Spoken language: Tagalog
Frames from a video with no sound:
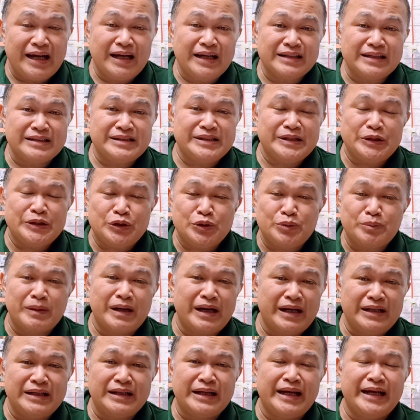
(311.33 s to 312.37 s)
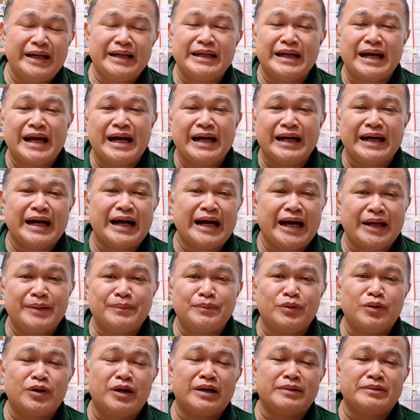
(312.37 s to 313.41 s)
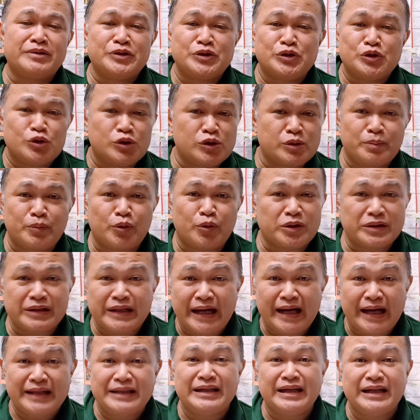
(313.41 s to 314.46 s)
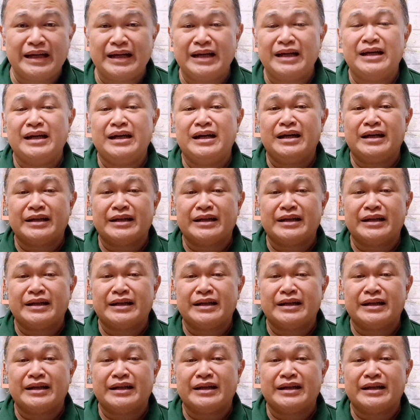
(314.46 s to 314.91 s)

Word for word: ang sino man na hinahangaan mo at sinusuportahan na